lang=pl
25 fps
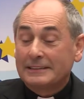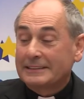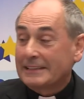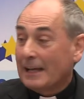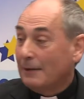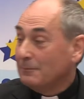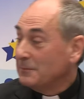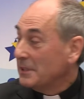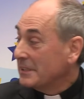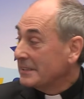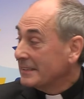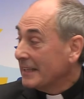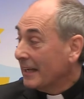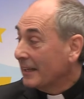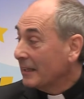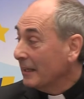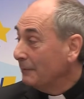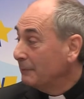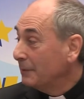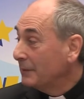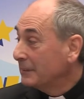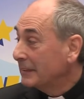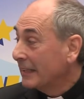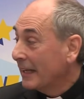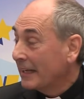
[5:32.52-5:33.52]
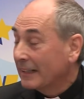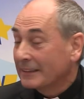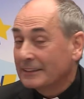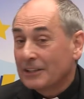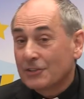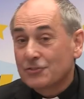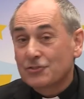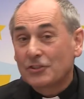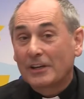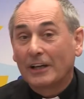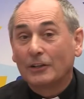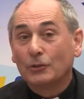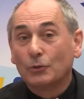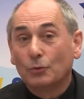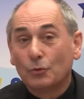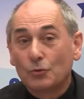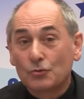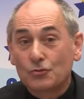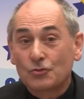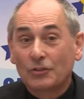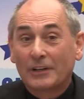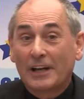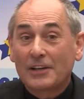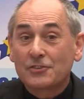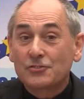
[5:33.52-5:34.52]
tam jest taka karteczka
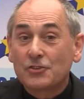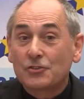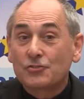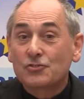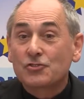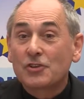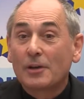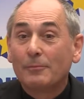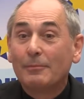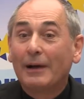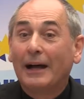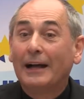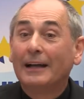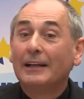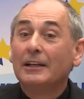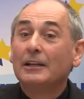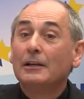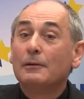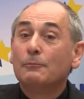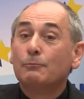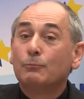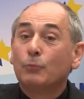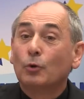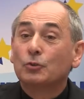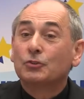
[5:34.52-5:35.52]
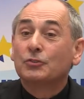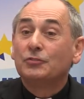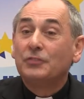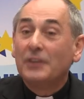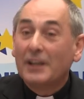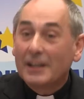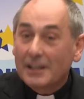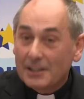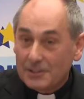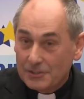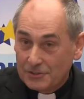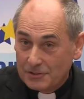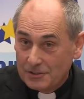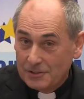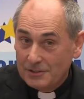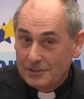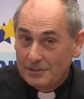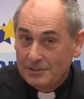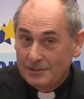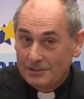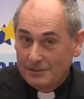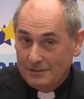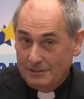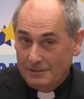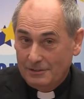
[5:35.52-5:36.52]
dołączona, że trzeba
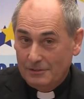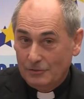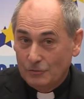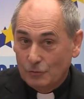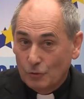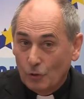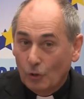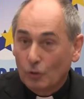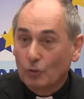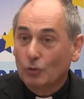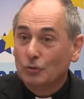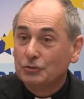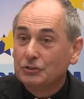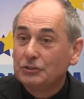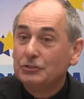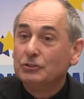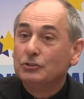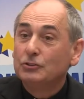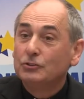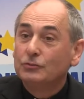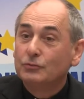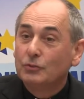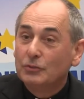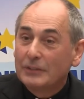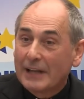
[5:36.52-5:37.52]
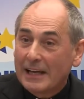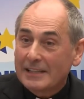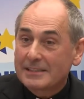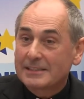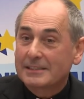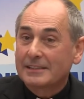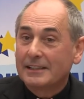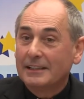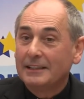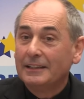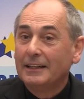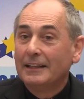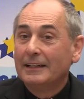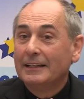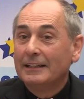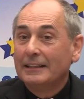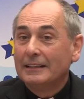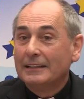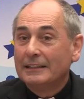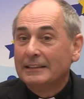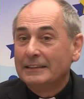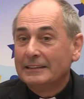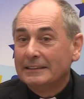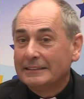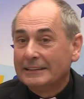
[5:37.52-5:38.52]
potwierdzić do godziny 12
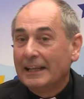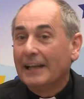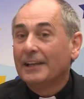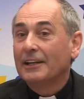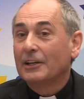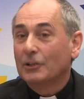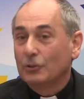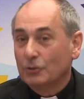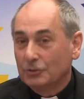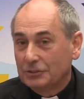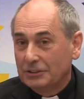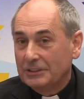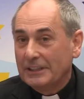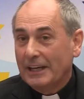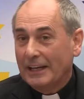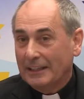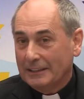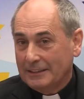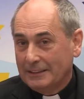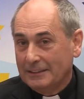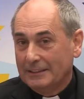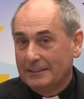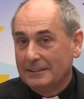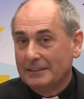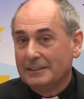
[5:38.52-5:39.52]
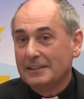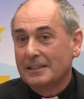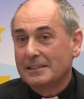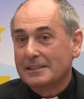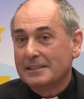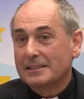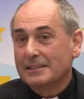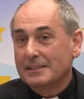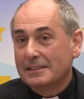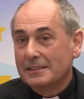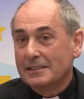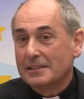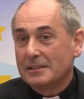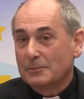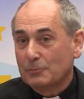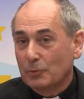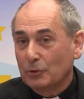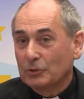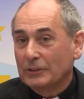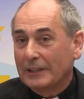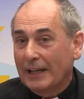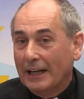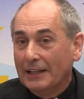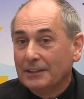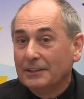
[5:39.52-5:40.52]
danego dnia, kiedy jest
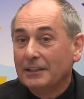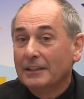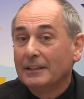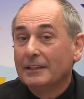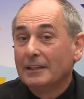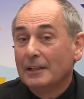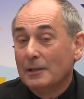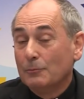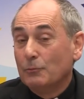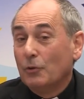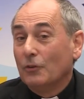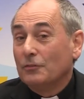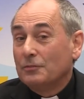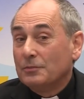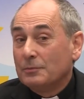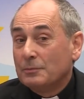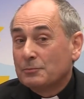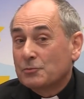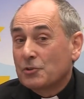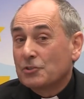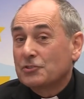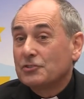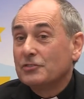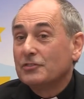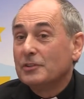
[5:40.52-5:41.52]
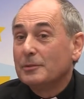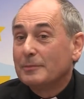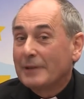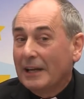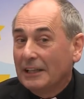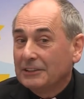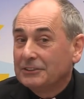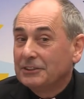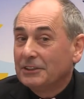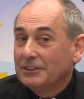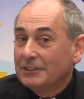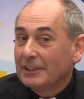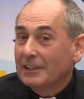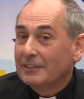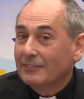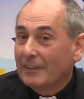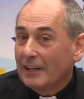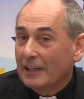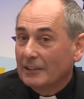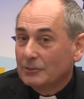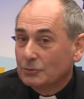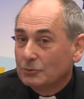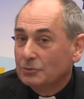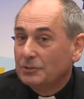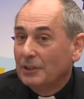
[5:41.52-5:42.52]
spotkanie, bo w przeciwnym razie nie
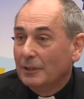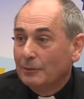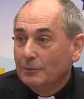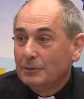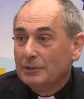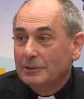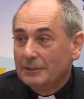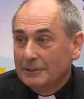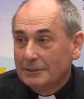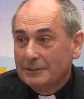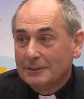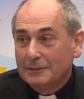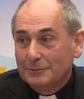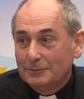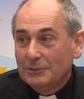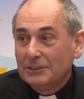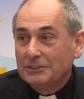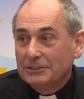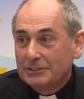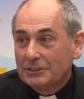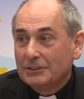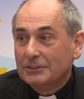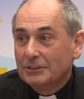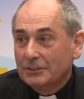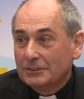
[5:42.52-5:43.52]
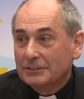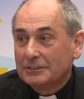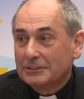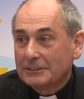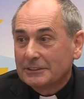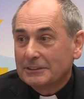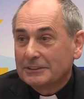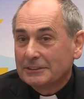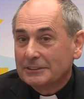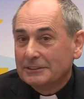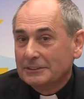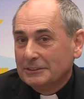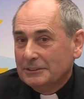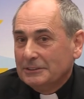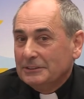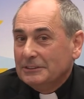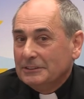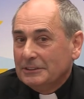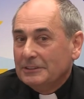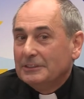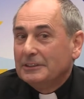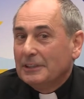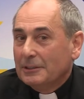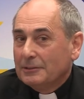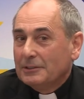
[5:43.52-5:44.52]
gwarantujemy miejsc siedzących,
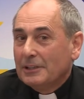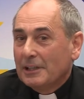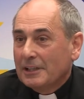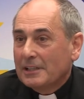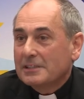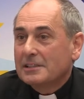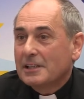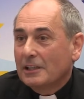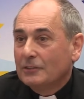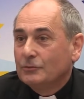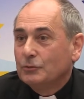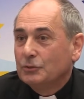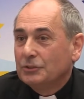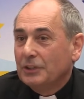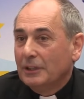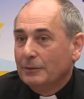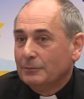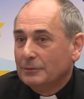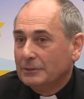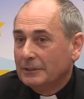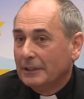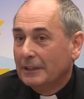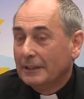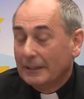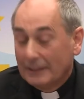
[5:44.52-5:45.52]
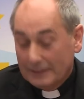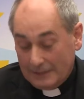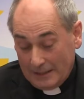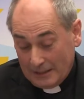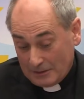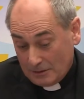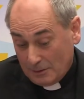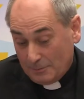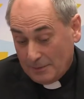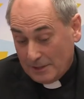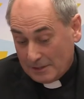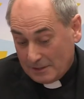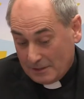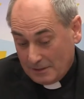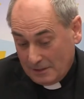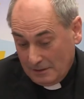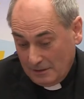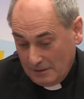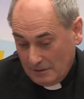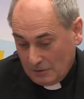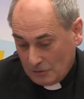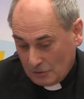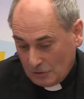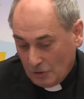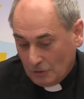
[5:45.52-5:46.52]
nie, nie rezerwujemy. Natomiast
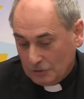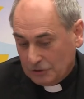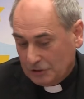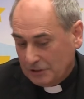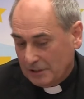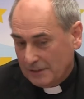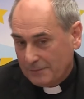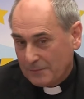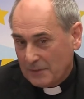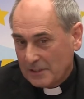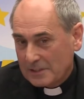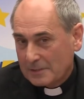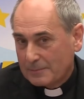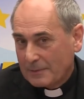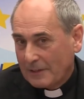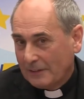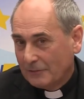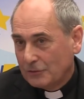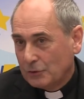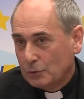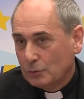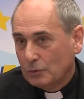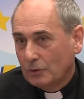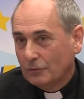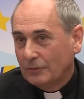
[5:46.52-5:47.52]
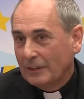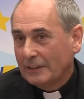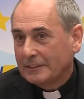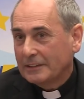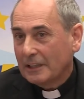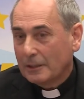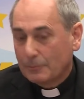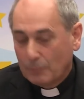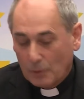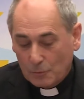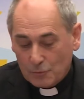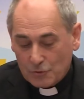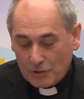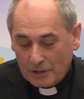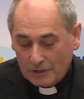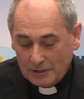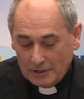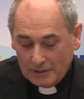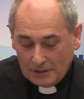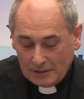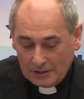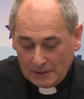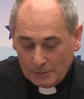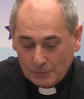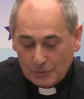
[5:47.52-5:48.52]
to się sprawdziło w latach
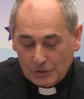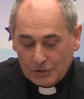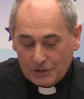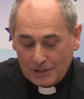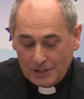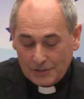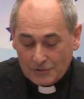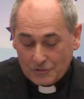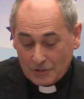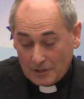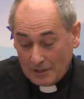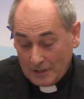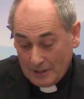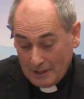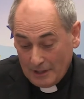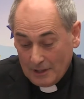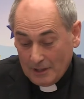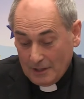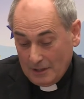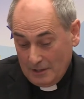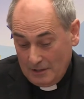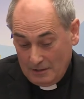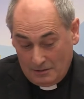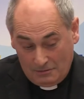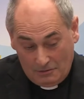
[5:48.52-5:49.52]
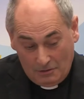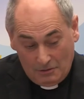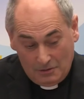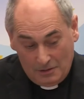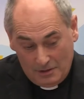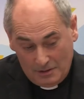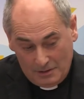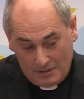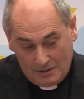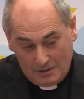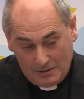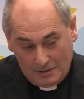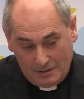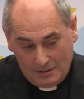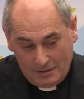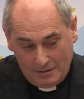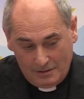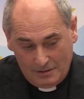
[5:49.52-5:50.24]
poprzednich i myślę, że to jest